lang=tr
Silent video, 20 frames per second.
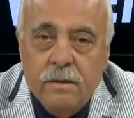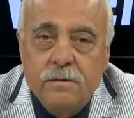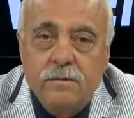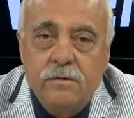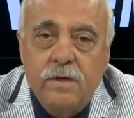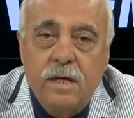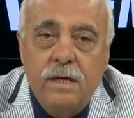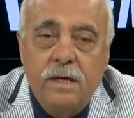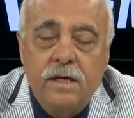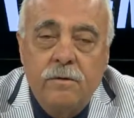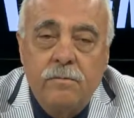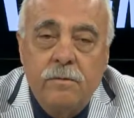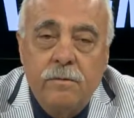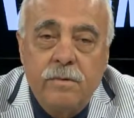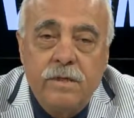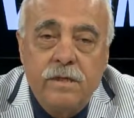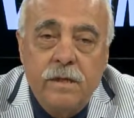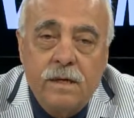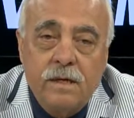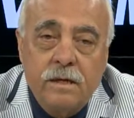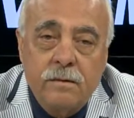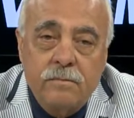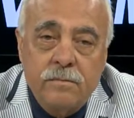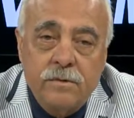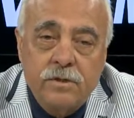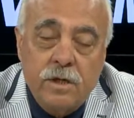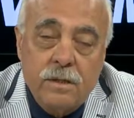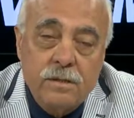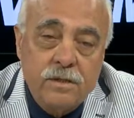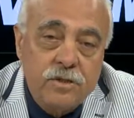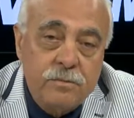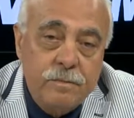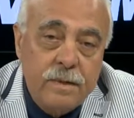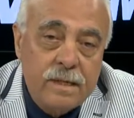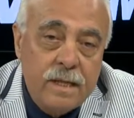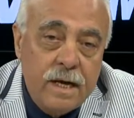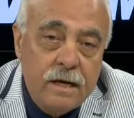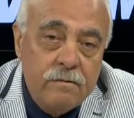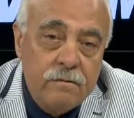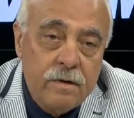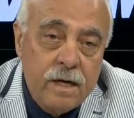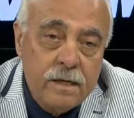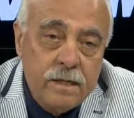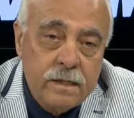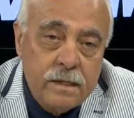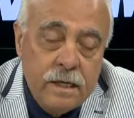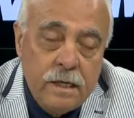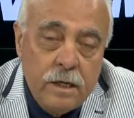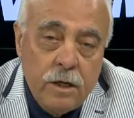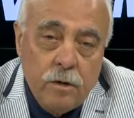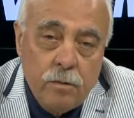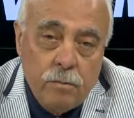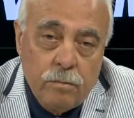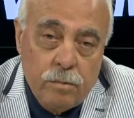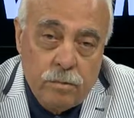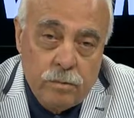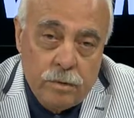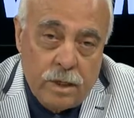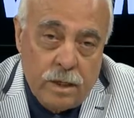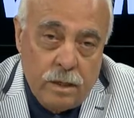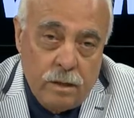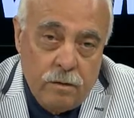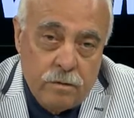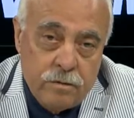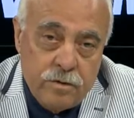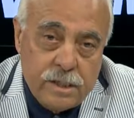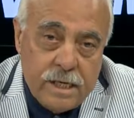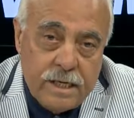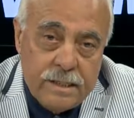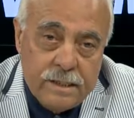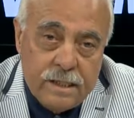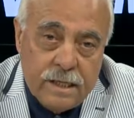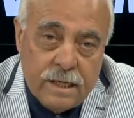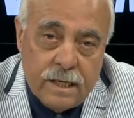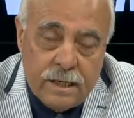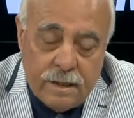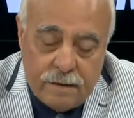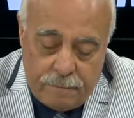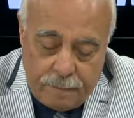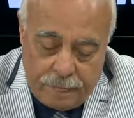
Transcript: şey gibi bir takım çalışmalar var. Bunda özenle